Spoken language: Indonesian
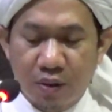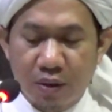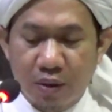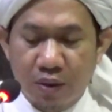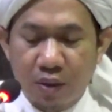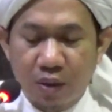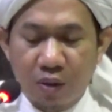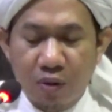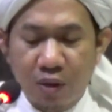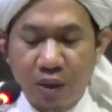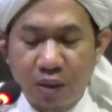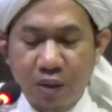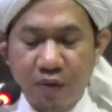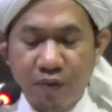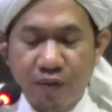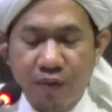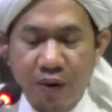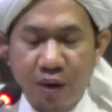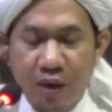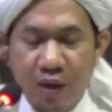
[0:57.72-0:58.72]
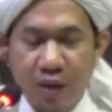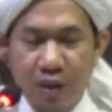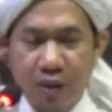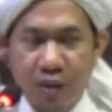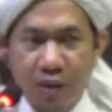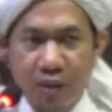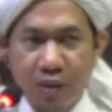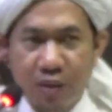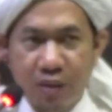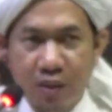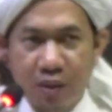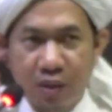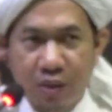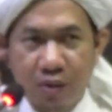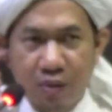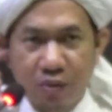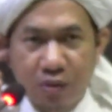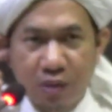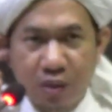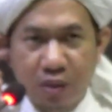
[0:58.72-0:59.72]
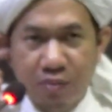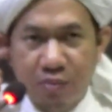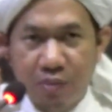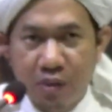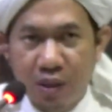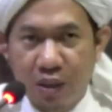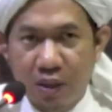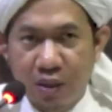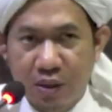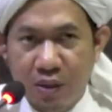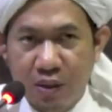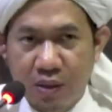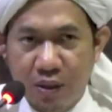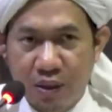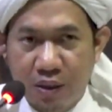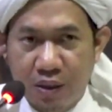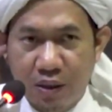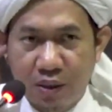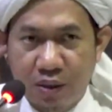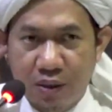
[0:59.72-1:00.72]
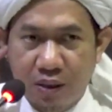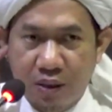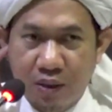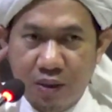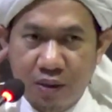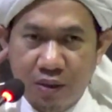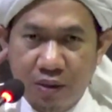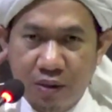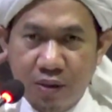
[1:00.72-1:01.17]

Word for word: ya, kalau ada fa'ilnya nggak usah dibilang iya ya